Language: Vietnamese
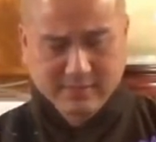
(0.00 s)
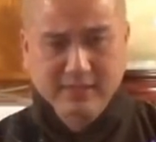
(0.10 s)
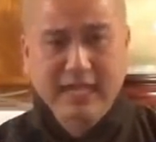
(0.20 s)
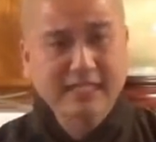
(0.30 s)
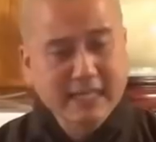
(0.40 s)

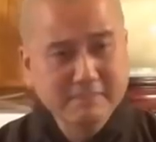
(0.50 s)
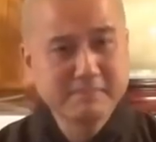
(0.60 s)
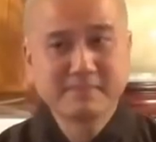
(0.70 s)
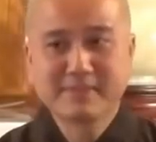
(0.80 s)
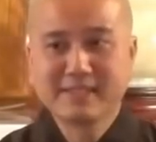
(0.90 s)
nó cả
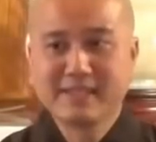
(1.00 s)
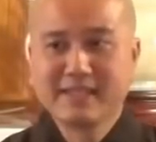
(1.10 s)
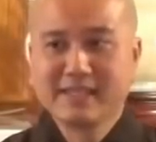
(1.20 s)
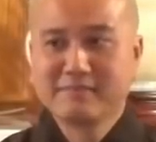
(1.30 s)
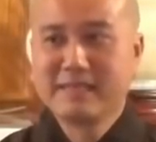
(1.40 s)
trăm,
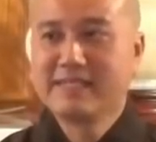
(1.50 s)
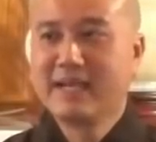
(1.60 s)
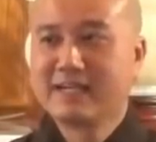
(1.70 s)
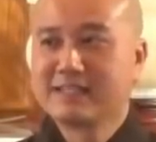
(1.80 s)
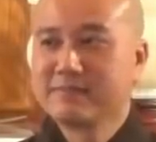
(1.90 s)
bây
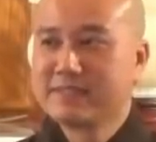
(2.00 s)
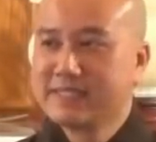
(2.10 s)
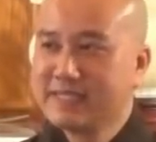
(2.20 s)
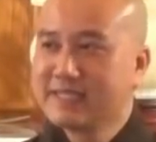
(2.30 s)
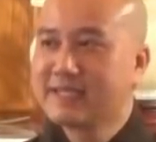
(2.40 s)
giờ thì mình
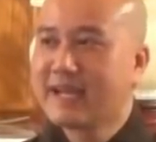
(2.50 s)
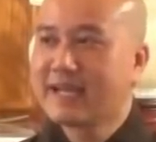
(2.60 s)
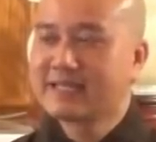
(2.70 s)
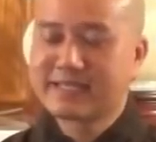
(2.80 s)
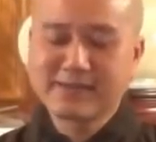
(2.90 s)
chia nó
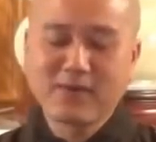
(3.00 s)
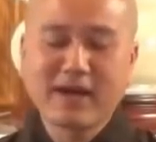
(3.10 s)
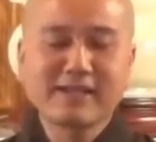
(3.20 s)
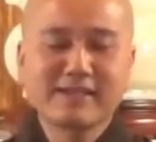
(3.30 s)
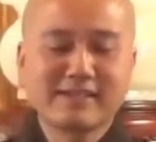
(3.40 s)
ra thì cái
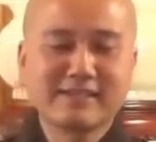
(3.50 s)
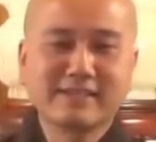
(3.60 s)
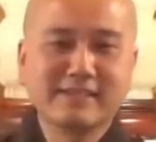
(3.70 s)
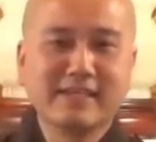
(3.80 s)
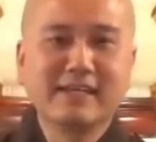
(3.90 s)
khóa
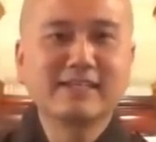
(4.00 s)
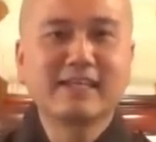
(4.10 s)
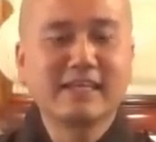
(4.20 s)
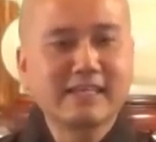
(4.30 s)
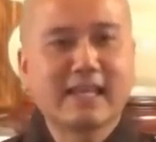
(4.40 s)
người lớn
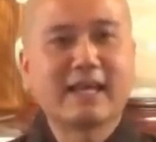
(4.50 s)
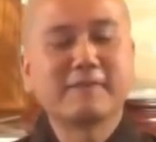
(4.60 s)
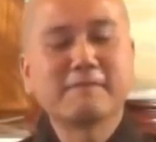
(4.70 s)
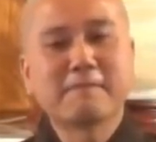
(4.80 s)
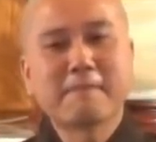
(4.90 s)
này ít
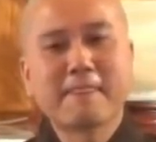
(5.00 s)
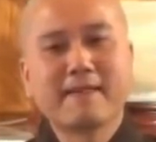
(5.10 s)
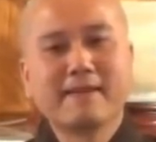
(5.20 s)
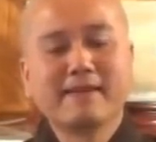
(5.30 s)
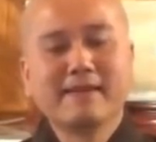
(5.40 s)
lại.
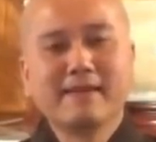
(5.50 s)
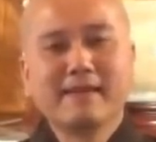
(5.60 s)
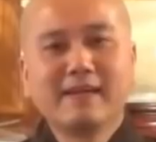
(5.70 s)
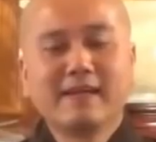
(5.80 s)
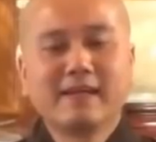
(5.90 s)

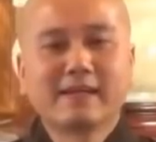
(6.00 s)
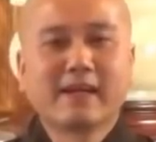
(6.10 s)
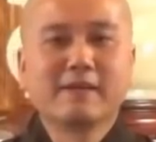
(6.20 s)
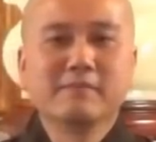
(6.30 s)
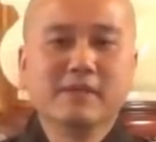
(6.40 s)

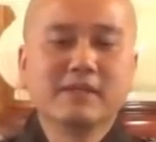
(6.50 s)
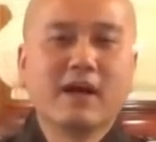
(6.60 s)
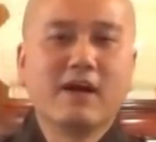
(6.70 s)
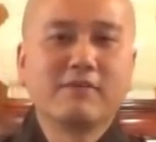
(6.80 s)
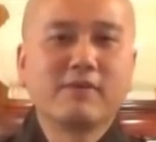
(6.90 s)
Cái bữa
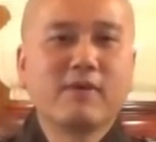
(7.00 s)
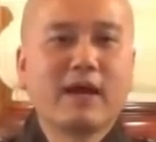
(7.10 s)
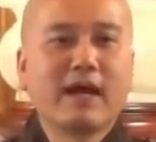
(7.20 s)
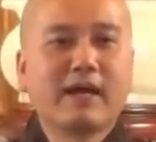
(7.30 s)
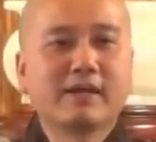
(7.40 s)
nọ Pháp
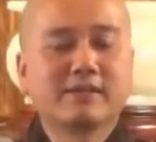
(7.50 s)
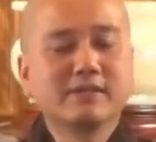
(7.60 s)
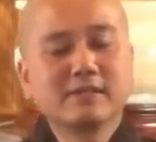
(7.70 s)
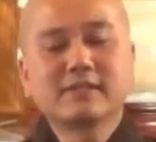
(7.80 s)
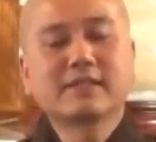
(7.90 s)
Hòa
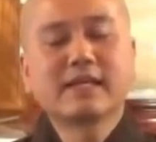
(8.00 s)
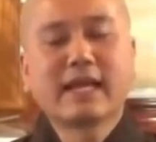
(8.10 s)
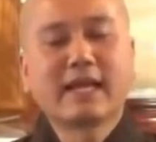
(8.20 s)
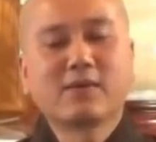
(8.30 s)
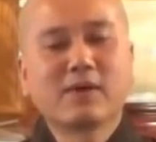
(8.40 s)
trước cái
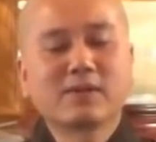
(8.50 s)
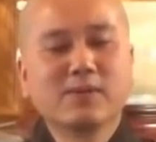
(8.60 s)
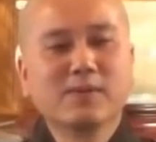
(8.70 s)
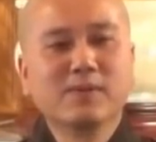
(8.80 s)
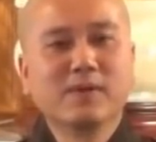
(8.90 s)
ngày khóa
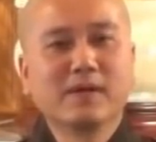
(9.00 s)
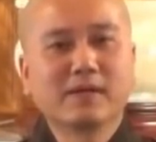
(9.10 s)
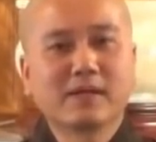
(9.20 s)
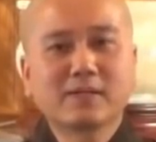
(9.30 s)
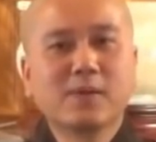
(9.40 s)
tu
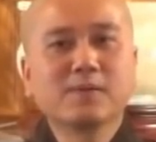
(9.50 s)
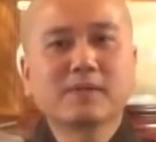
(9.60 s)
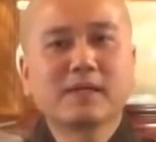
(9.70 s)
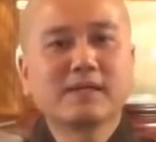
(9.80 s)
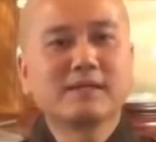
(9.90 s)
kết thúc,
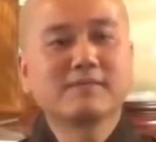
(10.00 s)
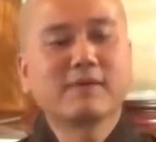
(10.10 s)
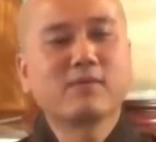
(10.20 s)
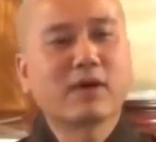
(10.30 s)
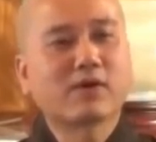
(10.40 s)
cái
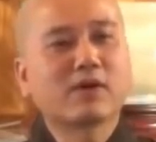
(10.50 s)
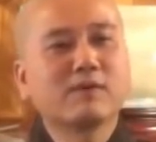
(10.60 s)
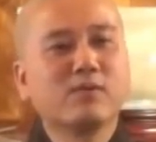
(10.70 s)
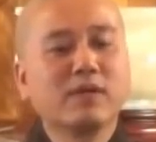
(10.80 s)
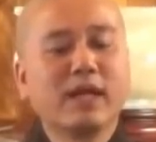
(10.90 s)
Pháp Hòa có
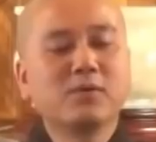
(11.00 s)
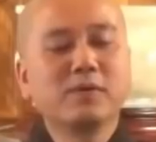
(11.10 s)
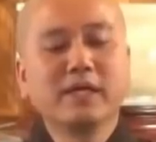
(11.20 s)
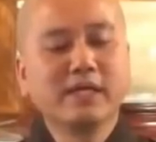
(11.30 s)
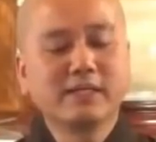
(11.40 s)
cái buổi lễ
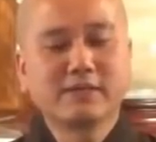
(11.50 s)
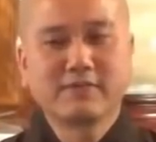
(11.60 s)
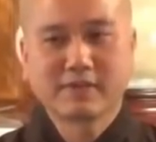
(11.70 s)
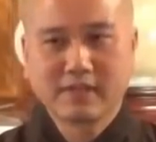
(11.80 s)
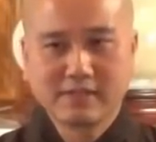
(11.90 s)
quy y cho
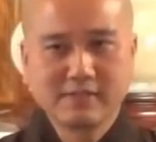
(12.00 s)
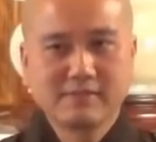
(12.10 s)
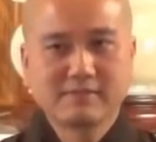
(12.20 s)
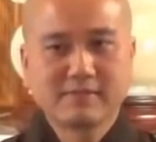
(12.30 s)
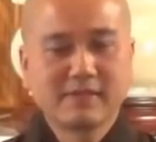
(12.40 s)
Phật tử,